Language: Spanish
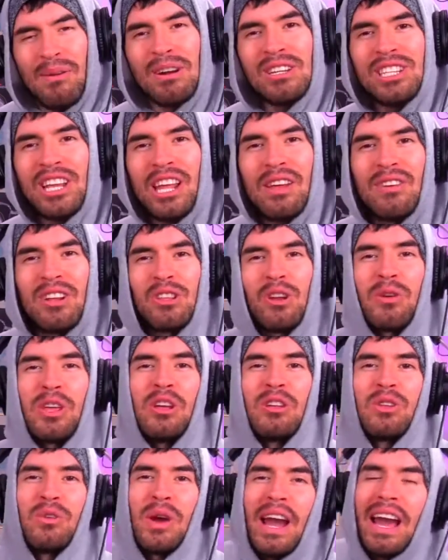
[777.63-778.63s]
Pero bueno, si quieres ver otro
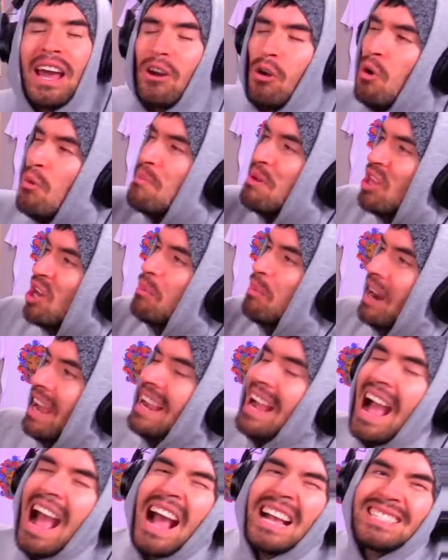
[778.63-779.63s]
video, te voy a dejar un video
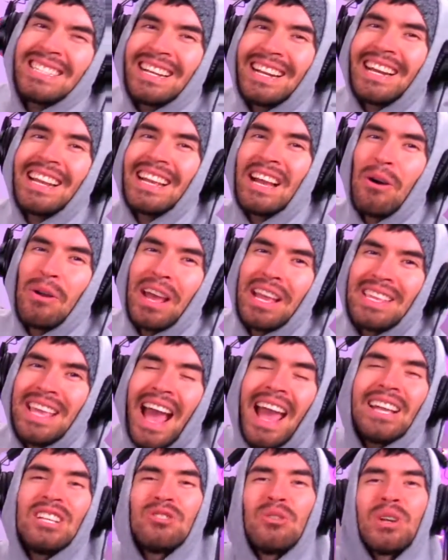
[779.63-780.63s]
para acá. Hazle clic ahora
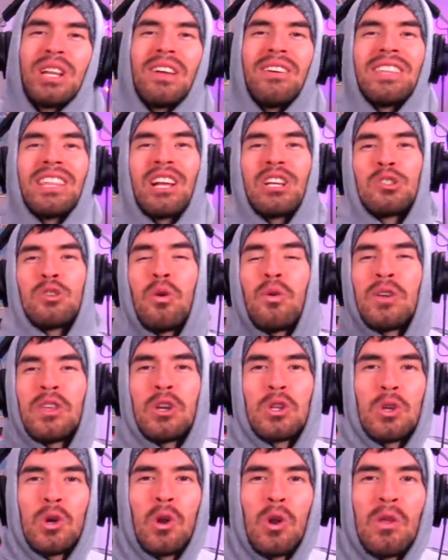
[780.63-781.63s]
ya y suscríbete que subo
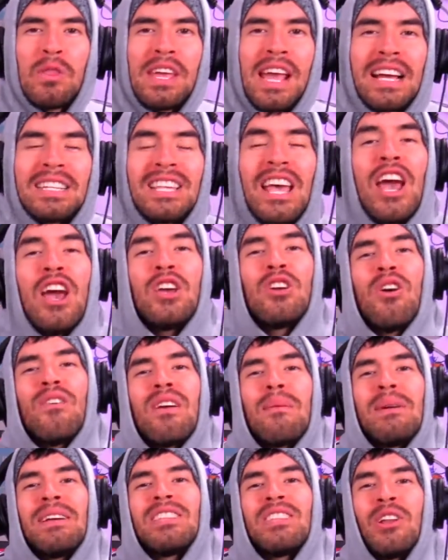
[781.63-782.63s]
video todos los días. Y
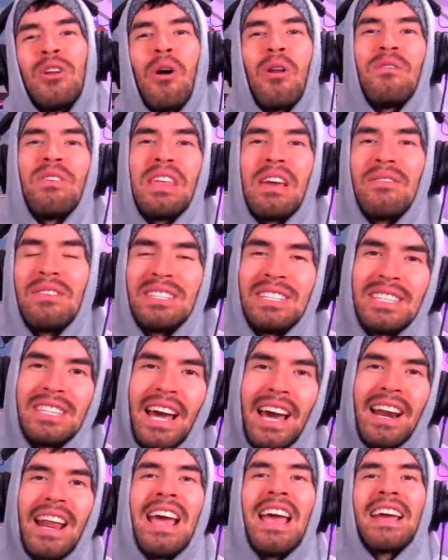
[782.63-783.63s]
obviamente no olvides
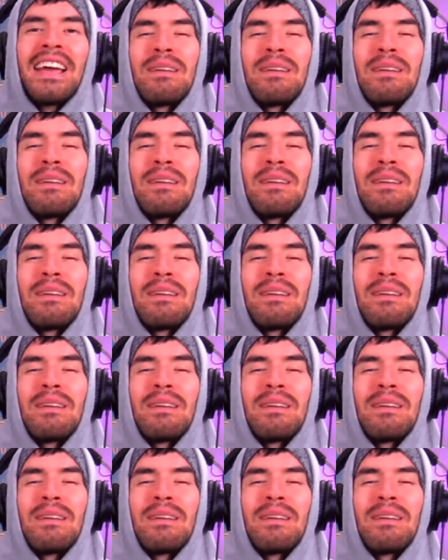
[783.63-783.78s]
visitar